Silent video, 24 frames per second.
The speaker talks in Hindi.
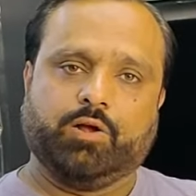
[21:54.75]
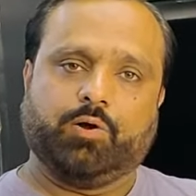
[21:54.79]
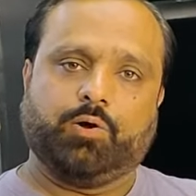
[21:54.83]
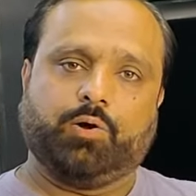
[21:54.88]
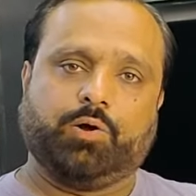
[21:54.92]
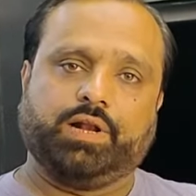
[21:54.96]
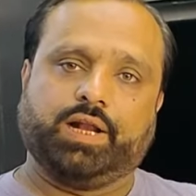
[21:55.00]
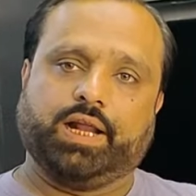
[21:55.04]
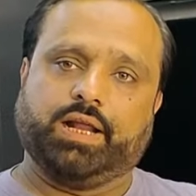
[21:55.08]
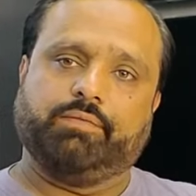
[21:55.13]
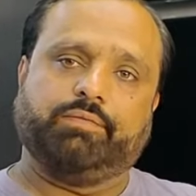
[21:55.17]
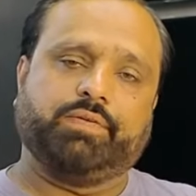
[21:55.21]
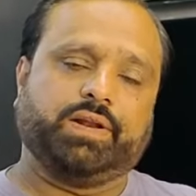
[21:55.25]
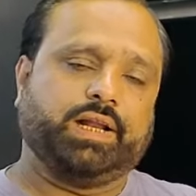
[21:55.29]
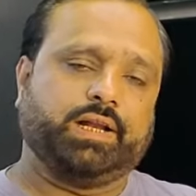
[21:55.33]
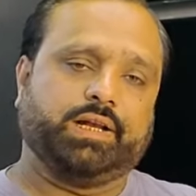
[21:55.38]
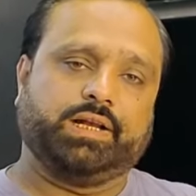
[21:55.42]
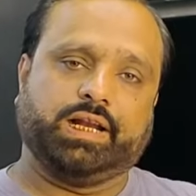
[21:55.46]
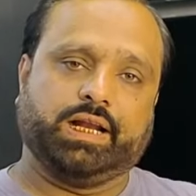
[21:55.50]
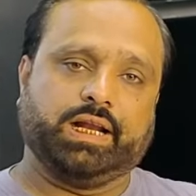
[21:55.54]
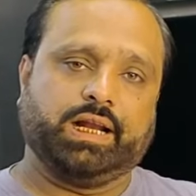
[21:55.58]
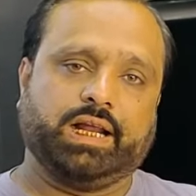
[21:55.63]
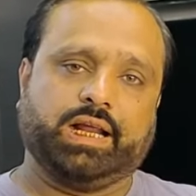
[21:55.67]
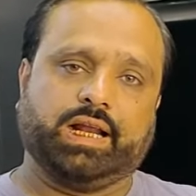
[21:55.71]
और नए फ्रिज
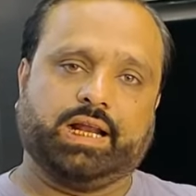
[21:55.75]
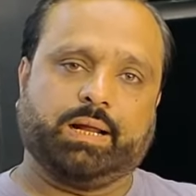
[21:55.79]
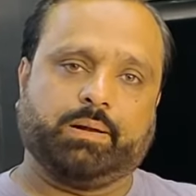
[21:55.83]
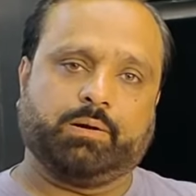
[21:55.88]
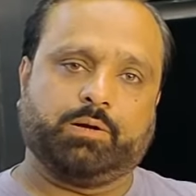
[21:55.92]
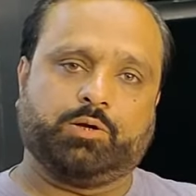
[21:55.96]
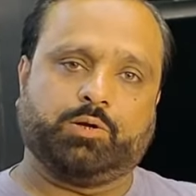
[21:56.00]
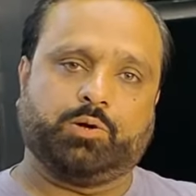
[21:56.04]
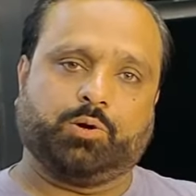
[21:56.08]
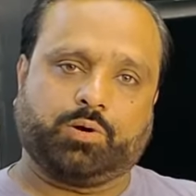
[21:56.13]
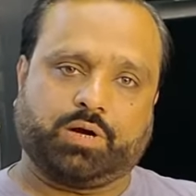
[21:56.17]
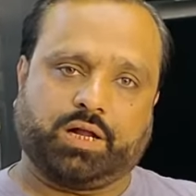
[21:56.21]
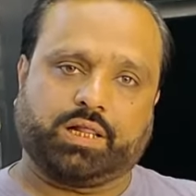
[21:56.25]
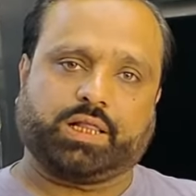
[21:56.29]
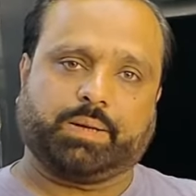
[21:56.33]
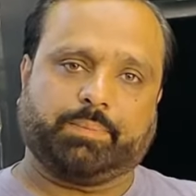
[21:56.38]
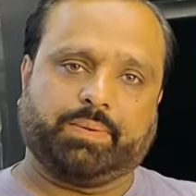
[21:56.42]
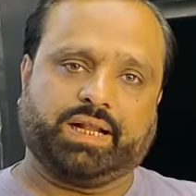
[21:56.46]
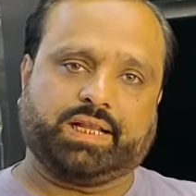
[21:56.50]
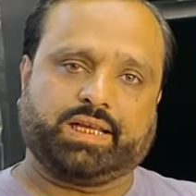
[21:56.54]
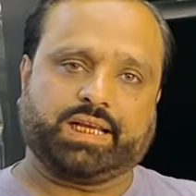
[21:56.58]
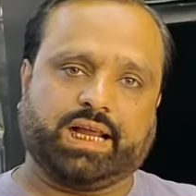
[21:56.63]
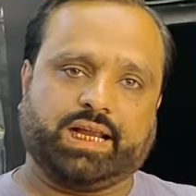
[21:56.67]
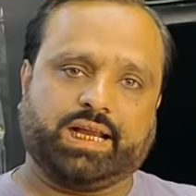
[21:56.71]
डील है ना जो
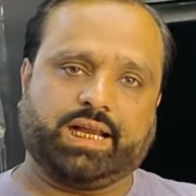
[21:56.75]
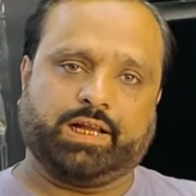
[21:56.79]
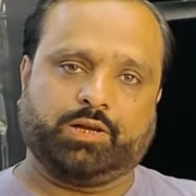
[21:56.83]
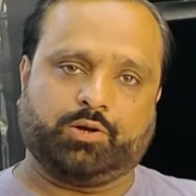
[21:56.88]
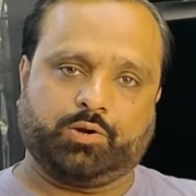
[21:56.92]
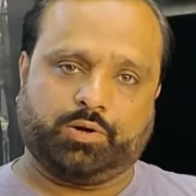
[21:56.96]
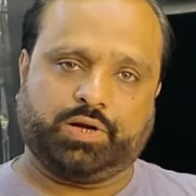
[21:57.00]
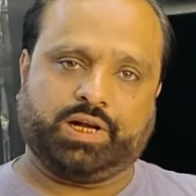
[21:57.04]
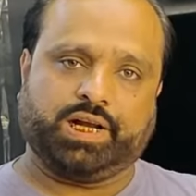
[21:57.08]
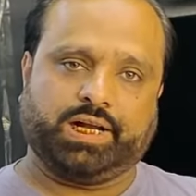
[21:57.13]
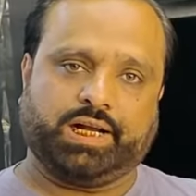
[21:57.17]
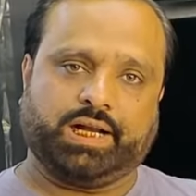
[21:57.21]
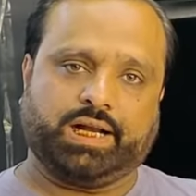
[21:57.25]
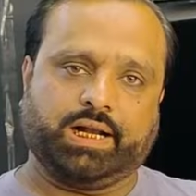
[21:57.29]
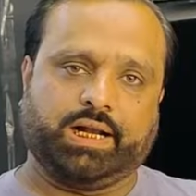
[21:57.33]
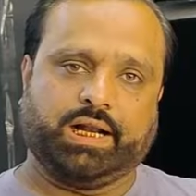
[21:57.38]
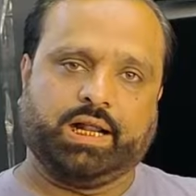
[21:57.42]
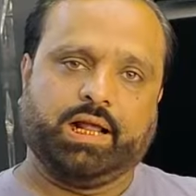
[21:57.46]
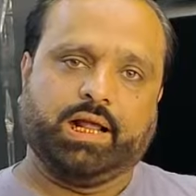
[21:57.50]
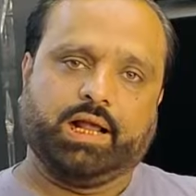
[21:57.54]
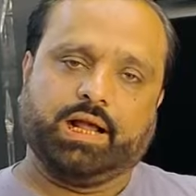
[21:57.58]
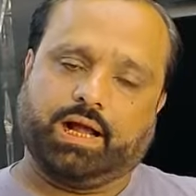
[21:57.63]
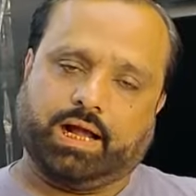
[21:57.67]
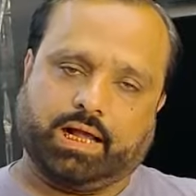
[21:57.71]
कस्टमर चाहिए जो नई डील
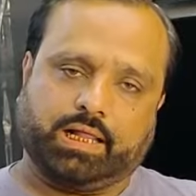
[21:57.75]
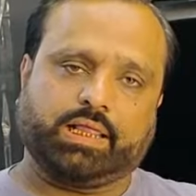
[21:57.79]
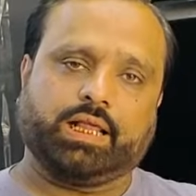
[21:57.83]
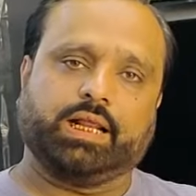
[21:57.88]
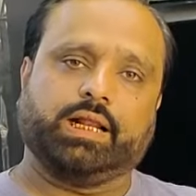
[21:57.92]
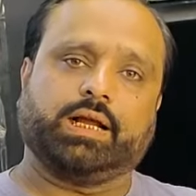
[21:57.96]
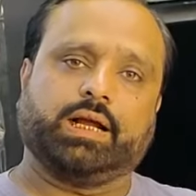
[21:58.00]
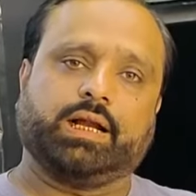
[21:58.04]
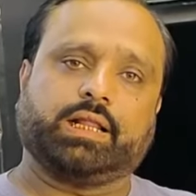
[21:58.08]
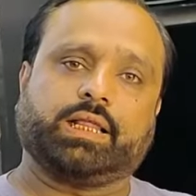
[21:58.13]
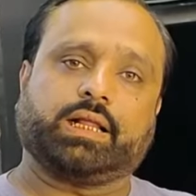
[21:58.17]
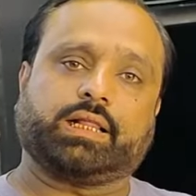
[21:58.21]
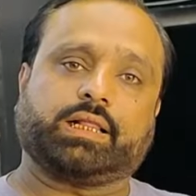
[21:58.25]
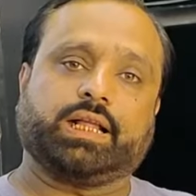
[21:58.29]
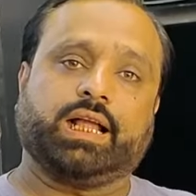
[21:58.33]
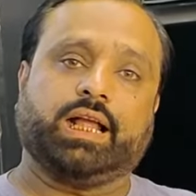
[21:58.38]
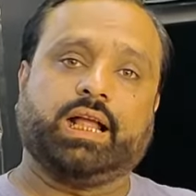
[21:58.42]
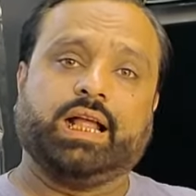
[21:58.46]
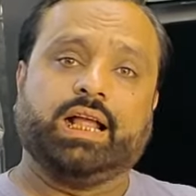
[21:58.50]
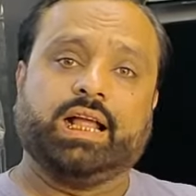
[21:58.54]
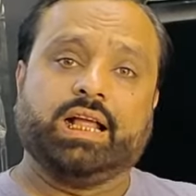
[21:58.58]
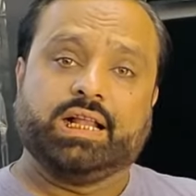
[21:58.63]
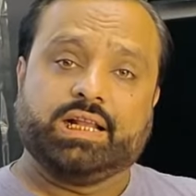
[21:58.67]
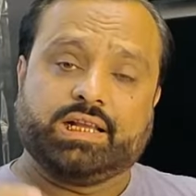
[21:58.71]
हासिल कर सकता
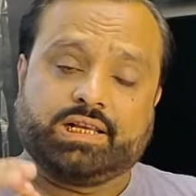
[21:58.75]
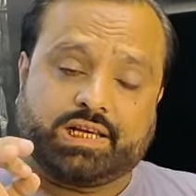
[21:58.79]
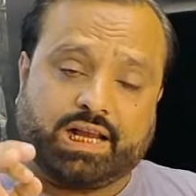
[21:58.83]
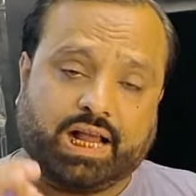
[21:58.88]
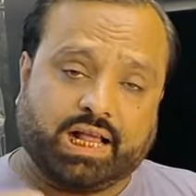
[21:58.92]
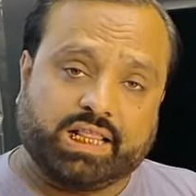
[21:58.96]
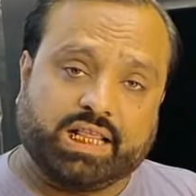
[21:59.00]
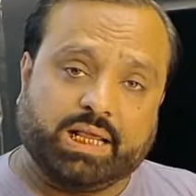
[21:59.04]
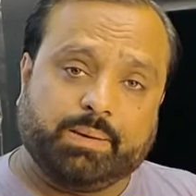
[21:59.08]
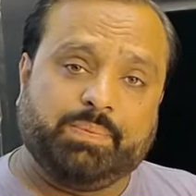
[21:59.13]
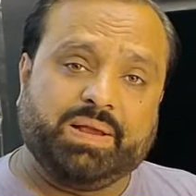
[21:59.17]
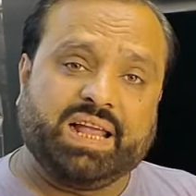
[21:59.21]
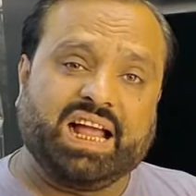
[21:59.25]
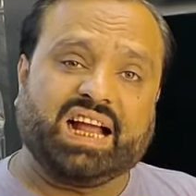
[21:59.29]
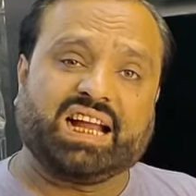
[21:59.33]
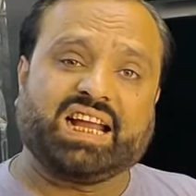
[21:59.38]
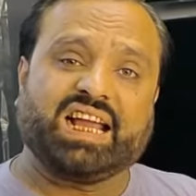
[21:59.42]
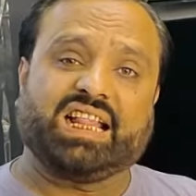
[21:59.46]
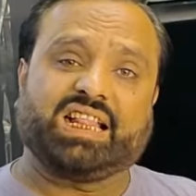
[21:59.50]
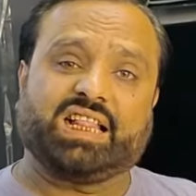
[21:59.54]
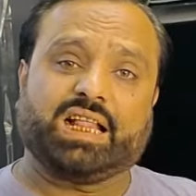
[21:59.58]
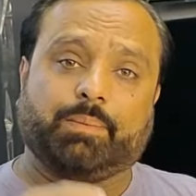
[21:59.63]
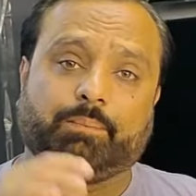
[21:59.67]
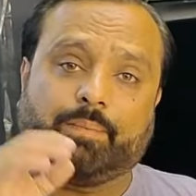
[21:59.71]
है शादी ब्याह
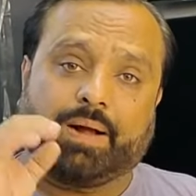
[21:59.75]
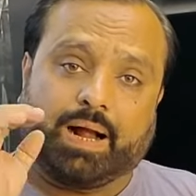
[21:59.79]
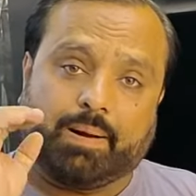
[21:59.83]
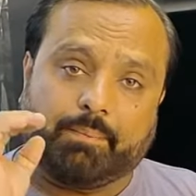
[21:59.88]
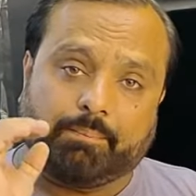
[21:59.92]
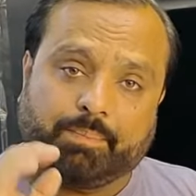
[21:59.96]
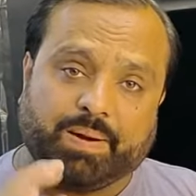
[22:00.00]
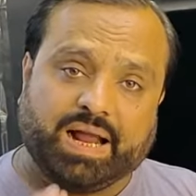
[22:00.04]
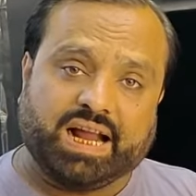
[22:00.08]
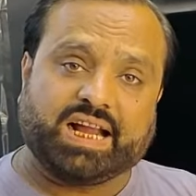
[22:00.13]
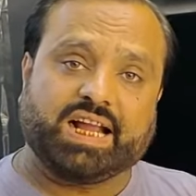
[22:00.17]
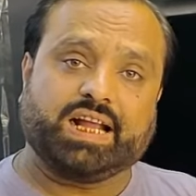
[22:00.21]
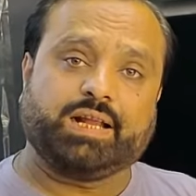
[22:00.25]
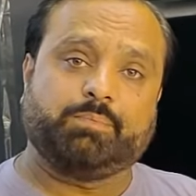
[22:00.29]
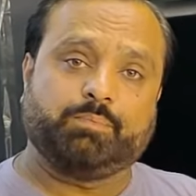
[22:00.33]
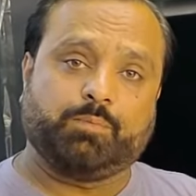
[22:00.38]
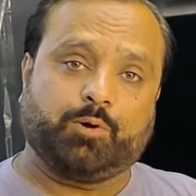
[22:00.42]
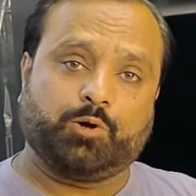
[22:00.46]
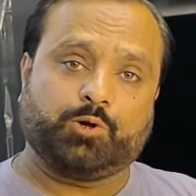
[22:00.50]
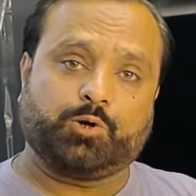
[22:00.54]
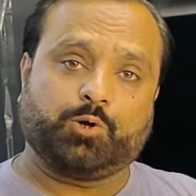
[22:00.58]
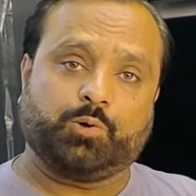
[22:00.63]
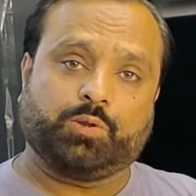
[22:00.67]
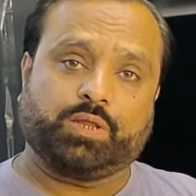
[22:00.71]
के तमाम पैकेज
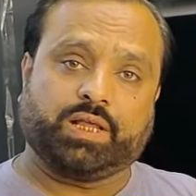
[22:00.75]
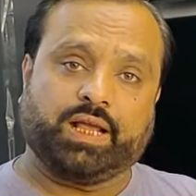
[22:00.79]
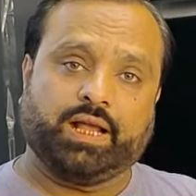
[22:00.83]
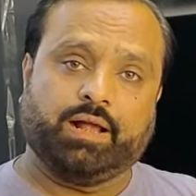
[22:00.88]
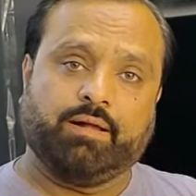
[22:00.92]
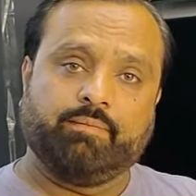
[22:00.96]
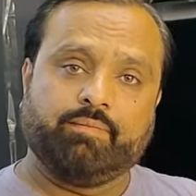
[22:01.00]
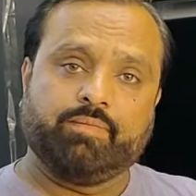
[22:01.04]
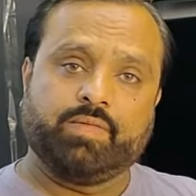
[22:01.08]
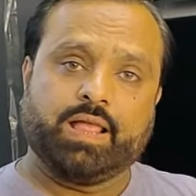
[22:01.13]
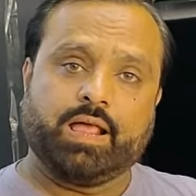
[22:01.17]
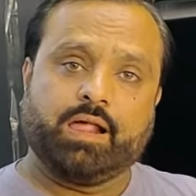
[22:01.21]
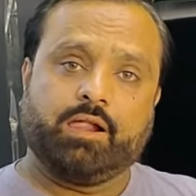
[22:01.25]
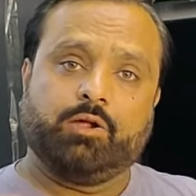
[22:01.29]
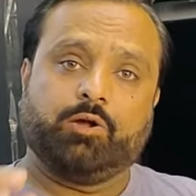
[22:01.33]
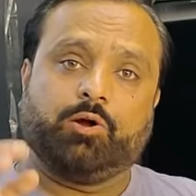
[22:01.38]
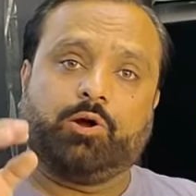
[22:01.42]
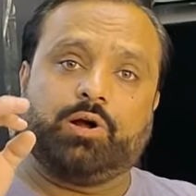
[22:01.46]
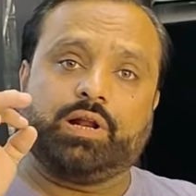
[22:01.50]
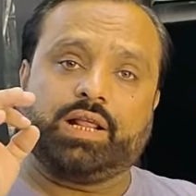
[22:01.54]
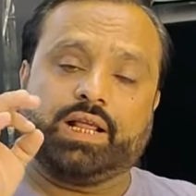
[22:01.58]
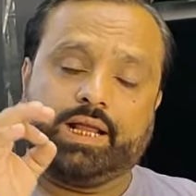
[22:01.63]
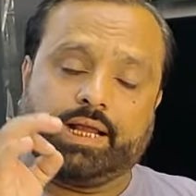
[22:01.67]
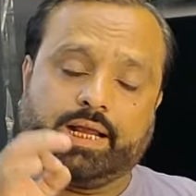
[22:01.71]
मौजूद है
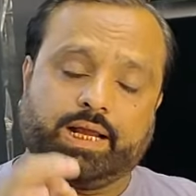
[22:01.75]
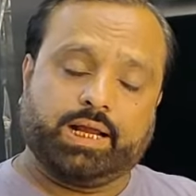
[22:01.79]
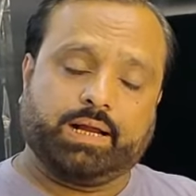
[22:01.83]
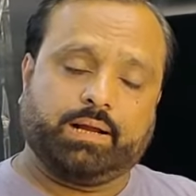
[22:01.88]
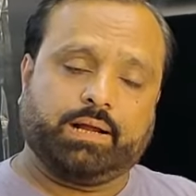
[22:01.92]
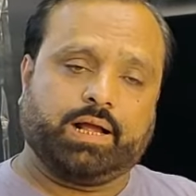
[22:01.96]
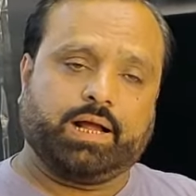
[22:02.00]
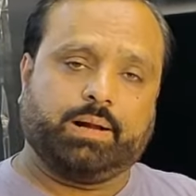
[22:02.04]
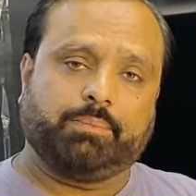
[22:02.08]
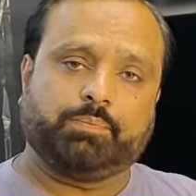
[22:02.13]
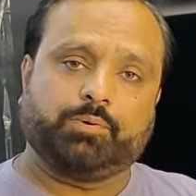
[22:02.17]
और एक अप